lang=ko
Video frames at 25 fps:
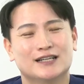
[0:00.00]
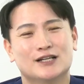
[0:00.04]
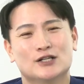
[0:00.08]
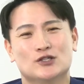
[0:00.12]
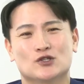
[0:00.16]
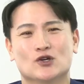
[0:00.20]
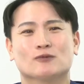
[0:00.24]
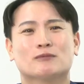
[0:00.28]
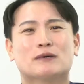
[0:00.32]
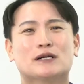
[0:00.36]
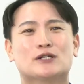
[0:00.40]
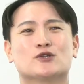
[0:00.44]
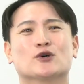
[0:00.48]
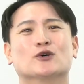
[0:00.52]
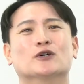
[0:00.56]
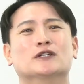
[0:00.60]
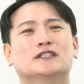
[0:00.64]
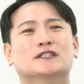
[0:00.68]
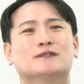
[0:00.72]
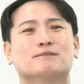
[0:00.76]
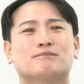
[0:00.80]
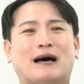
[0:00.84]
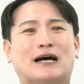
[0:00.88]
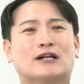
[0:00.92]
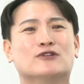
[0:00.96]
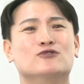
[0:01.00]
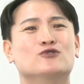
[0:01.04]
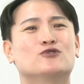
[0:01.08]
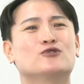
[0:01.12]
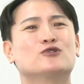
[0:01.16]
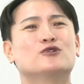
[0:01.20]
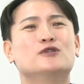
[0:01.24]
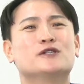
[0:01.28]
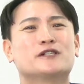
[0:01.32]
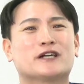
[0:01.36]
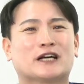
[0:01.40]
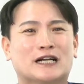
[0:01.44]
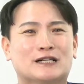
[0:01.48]
정말 저희는
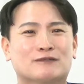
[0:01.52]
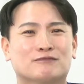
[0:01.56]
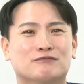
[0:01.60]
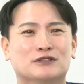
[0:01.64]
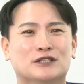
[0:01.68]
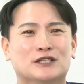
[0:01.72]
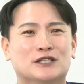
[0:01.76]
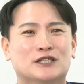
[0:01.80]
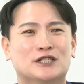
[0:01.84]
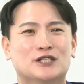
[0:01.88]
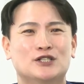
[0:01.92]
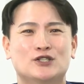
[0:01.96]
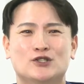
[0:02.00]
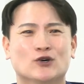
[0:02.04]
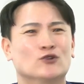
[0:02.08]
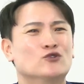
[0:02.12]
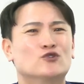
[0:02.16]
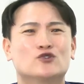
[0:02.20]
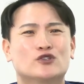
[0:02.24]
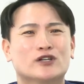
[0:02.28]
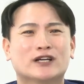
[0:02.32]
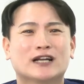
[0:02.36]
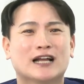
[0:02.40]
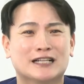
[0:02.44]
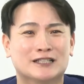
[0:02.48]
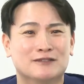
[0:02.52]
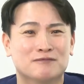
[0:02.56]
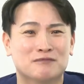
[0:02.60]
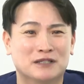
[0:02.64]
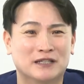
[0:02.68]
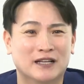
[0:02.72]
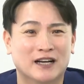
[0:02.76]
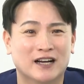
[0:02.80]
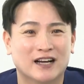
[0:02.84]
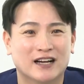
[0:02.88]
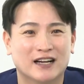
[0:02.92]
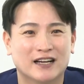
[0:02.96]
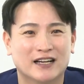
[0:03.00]
반주를 잘할 뿐이지 연주자는
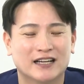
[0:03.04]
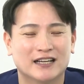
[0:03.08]
아닙니다.